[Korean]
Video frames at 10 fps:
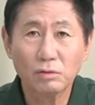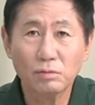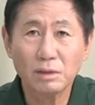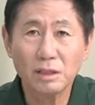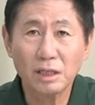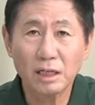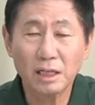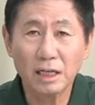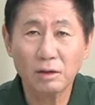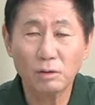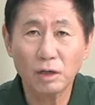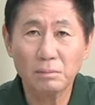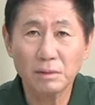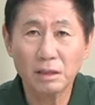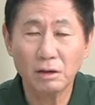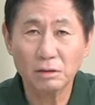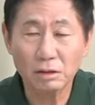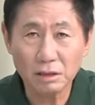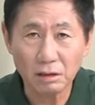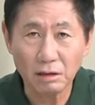국민들에게 공감대를
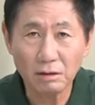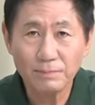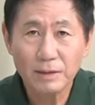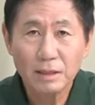얻어서